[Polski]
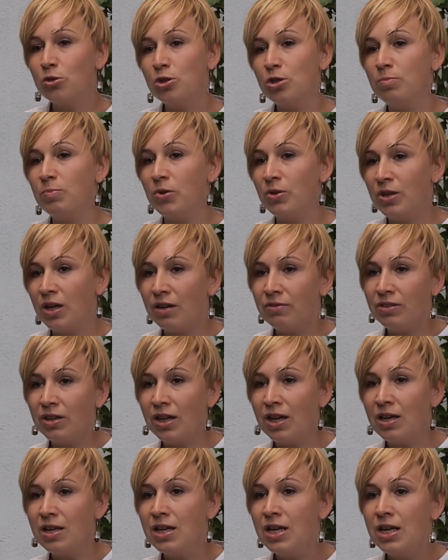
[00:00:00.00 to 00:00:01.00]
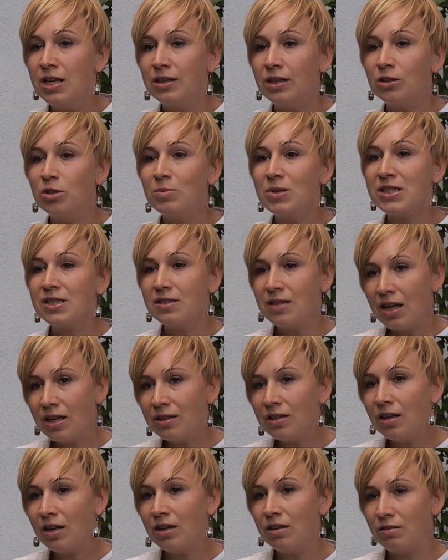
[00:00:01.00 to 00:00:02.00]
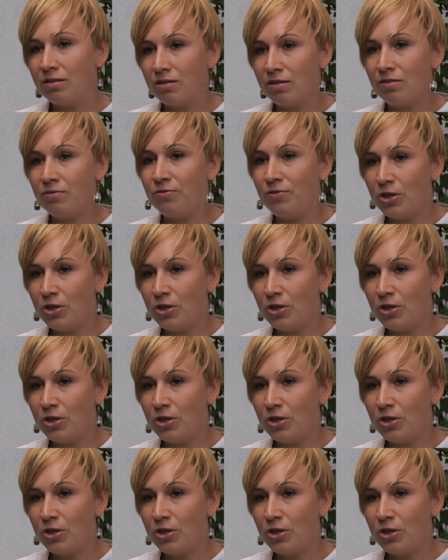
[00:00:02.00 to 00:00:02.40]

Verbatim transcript: To się pojawia, natomiast nadal e,